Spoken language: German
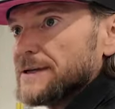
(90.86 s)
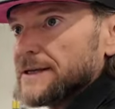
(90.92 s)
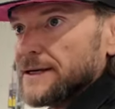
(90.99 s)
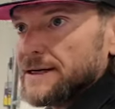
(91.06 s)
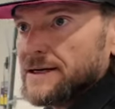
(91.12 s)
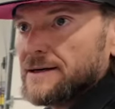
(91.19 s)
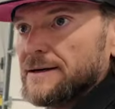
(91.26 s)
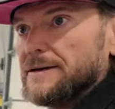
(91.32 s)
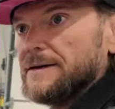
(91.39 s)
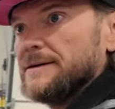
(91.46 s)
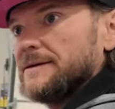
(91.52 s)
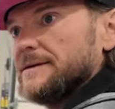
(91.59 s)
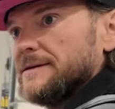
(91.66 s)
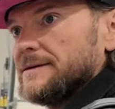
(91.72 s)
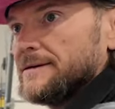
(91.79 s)
man da
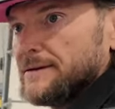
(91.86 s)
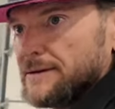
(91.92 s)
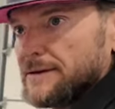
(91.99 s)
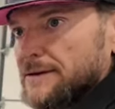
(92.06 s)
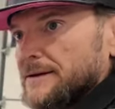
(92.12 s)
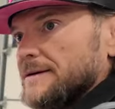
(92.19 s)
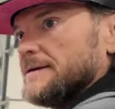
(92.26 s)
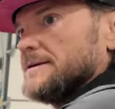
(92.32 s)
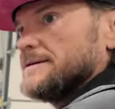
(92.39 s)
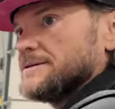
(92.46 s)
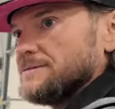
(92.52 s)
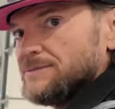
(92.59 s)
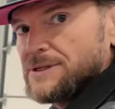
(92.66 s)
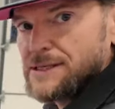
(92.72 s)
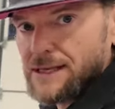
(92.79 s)

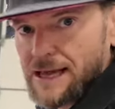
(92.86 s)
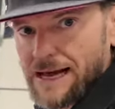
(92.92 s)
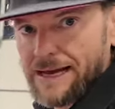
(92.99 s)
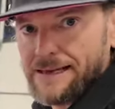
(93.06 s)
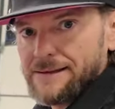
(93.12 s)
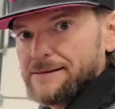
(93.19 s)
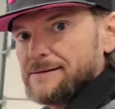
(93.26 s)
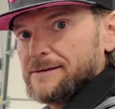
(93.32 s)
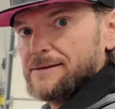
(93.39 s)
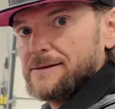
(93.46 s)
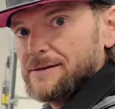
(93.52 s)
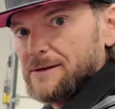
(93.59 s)
so ein bisschen rein